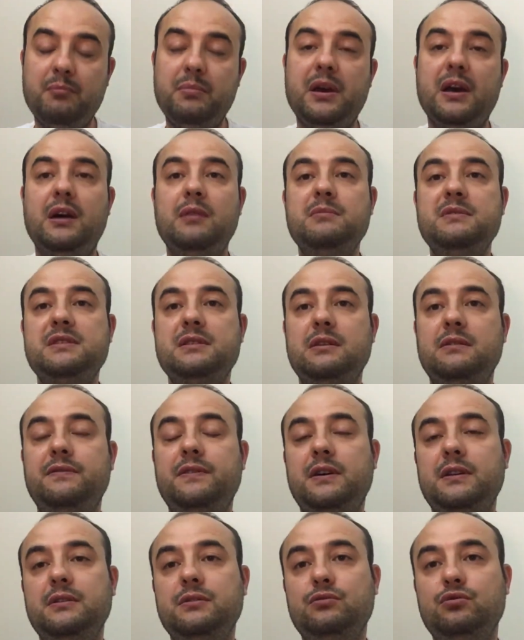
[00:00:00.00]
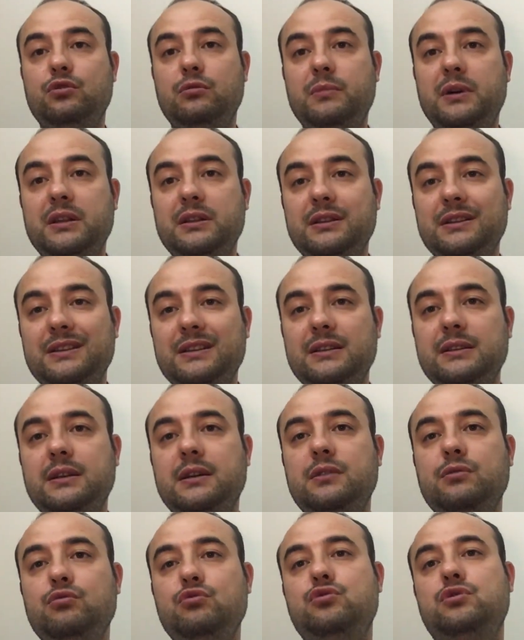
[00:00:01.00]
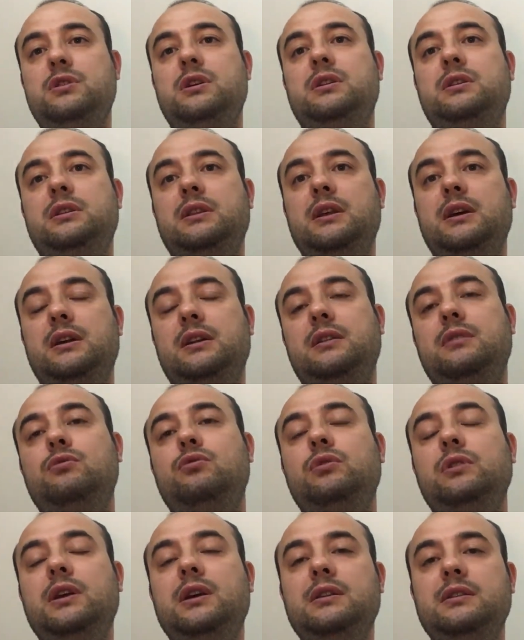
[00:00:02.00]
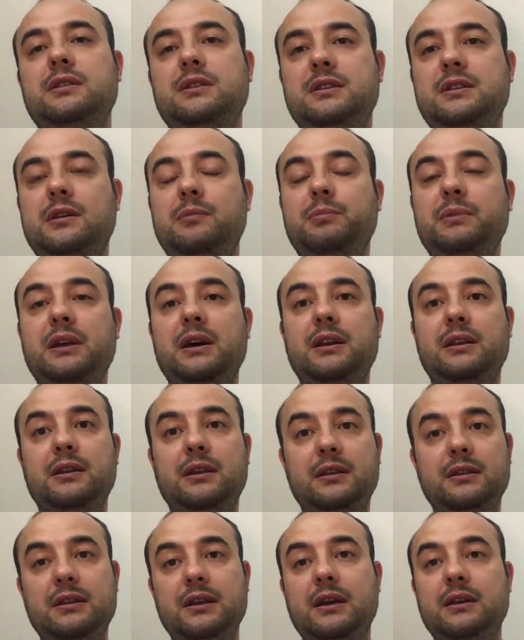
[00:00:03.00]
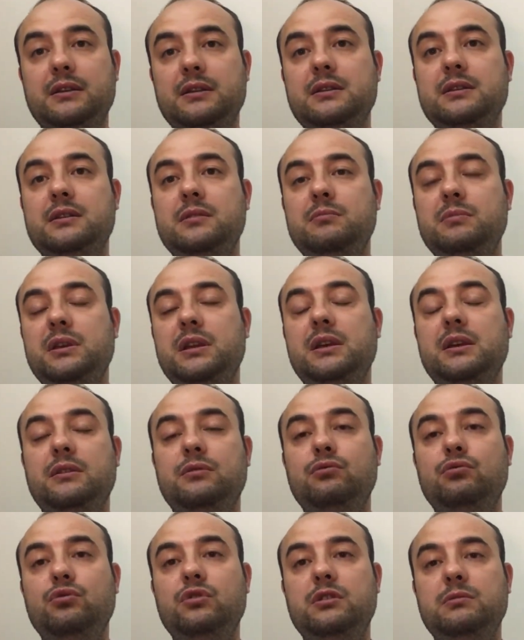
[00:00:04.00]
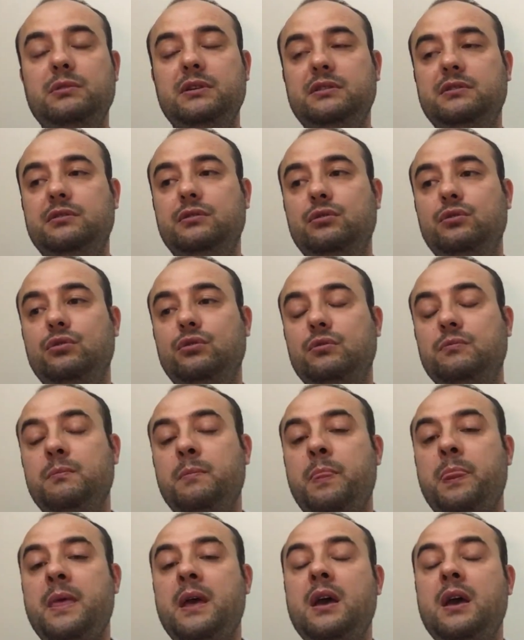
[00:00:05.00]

Peyami Safa'nın romanları da üst katlarda olan kitaplardan yani yeni bile dün gibi hatırlıyorum.